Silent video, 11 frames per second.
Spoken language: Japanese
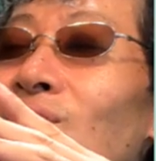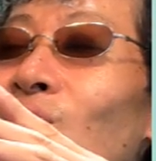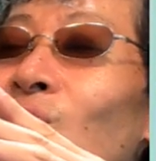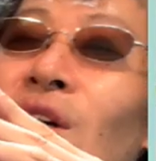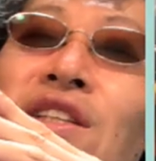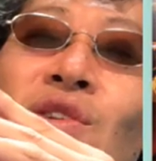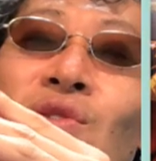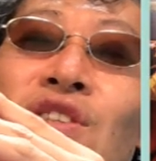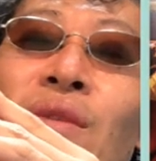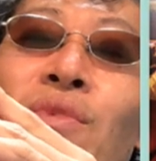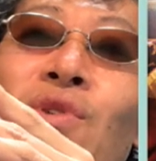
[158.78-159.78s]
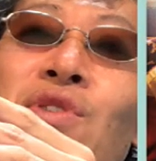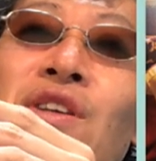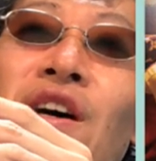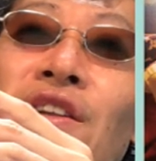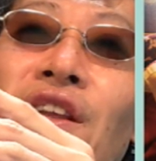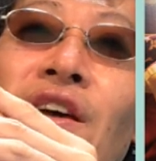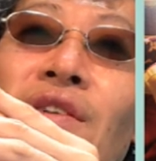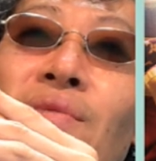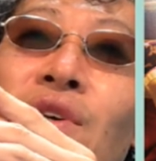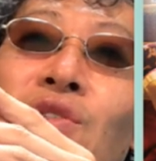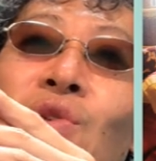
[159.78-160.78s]
物語のつかみとしては
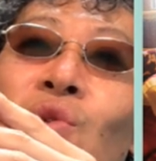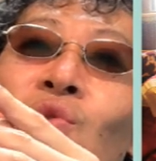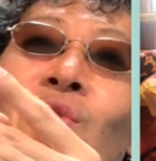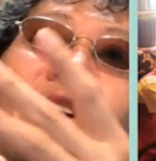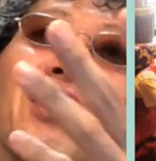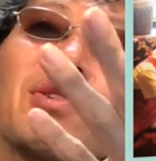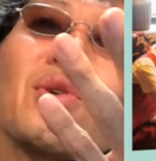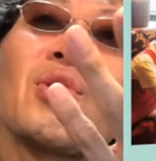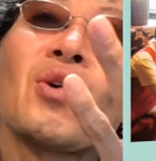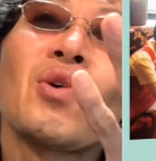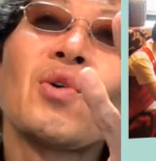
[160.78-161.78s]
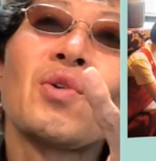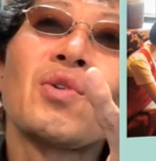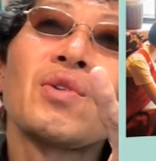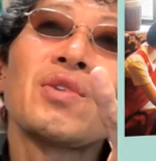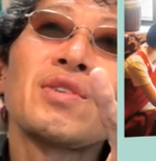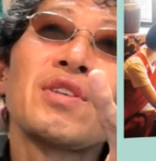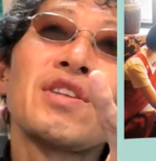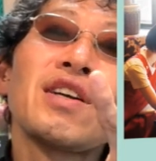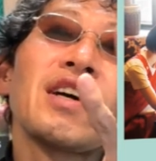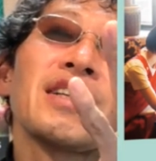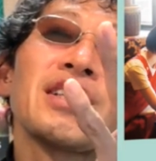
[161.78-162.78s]
ね、まあ、その浮気を
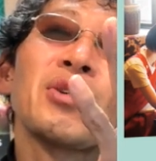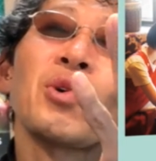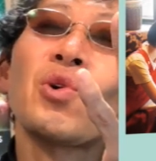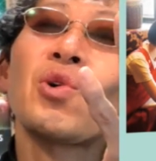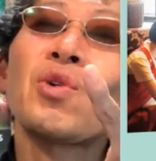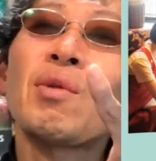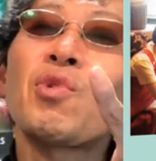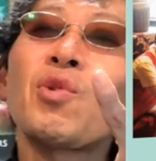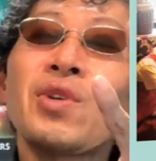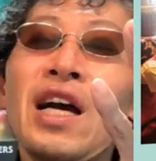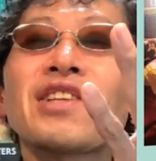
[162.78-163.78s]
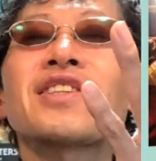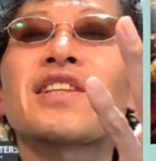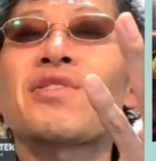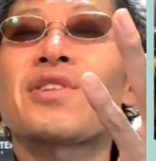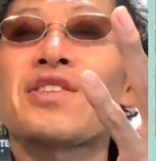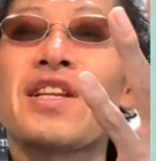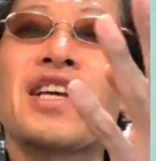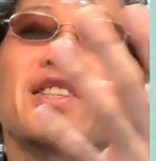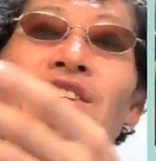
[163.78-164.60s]
稲垣吾郎はもう感づいてるんですね。